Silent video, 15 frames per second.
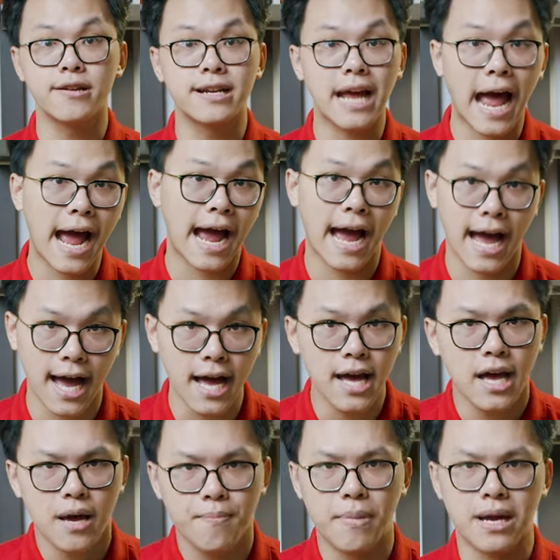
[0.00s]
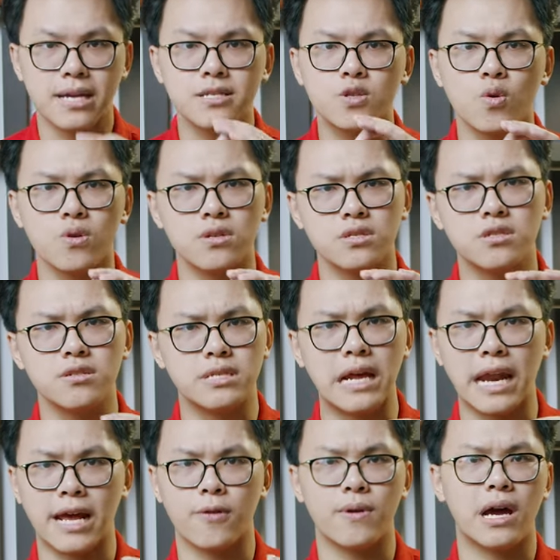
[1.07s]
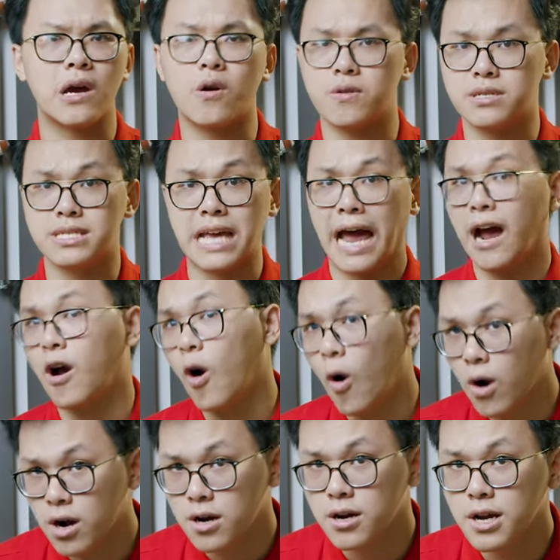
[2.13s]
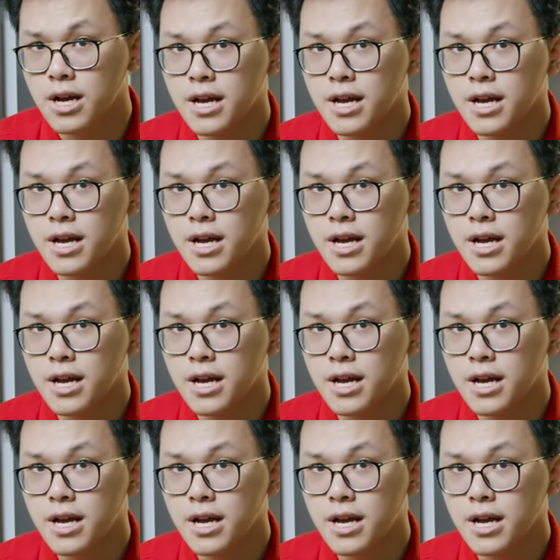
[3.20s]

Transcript: hơn khá mà cái sự chênh lệch hiệu năng còn chả có cơ.